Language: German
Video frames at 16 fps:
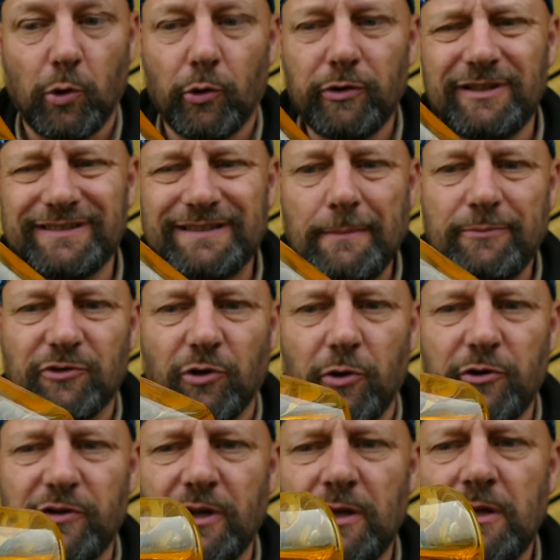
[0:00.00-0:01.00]
Und es gibt
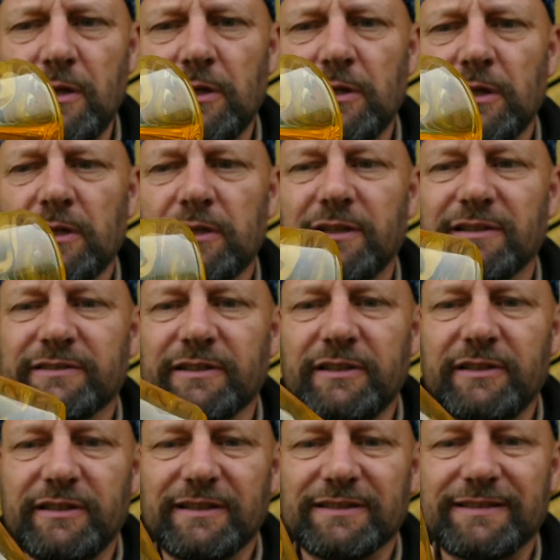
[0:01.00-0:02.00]
solche, die
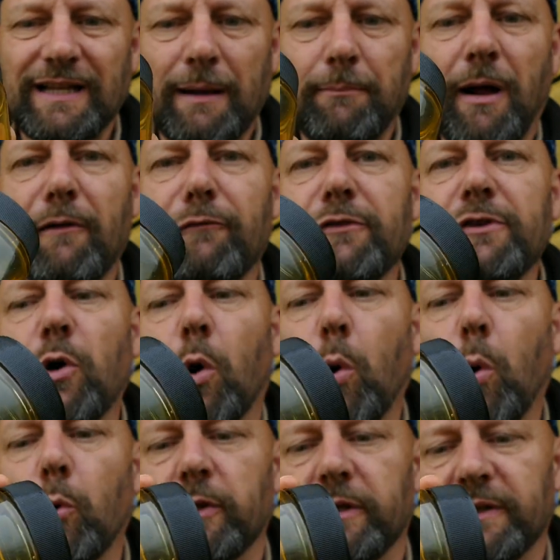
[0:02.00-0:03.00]
sind, ich sag mal, wie
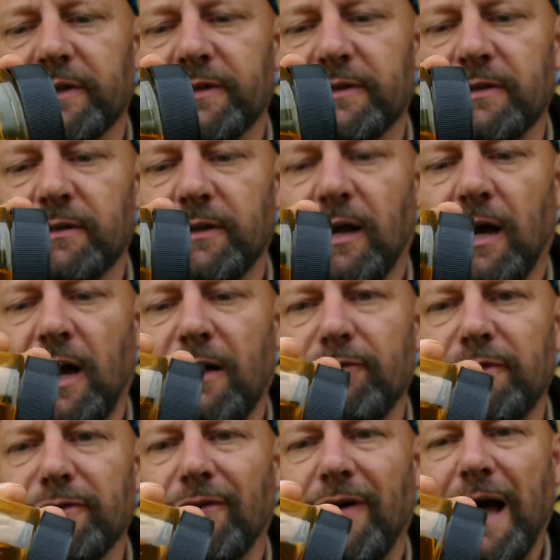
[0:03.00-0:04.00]
Honig. Ja,
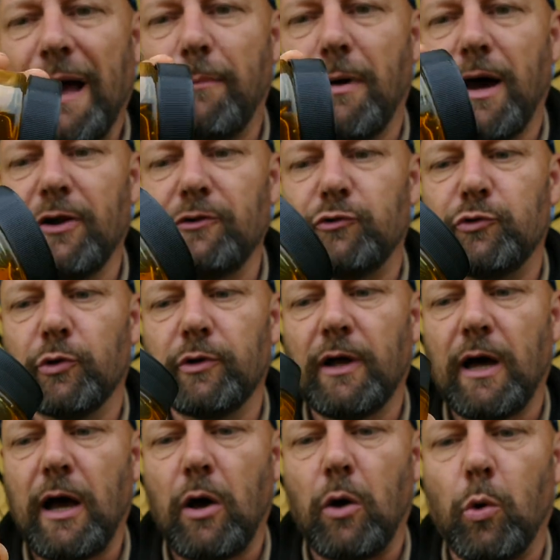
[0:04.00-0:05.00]
wie warmer,
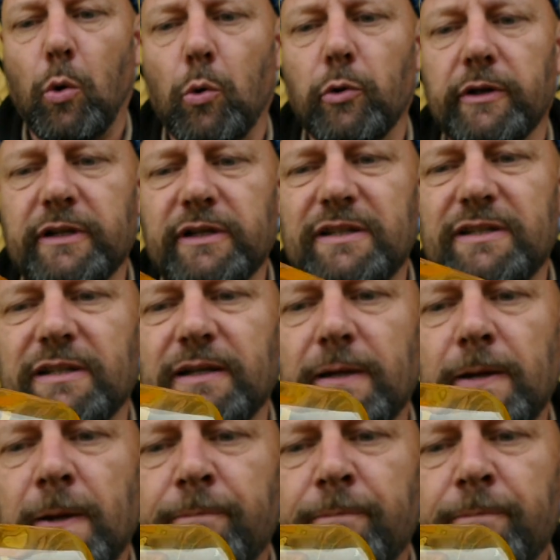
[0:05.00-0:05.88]
dünner Honig.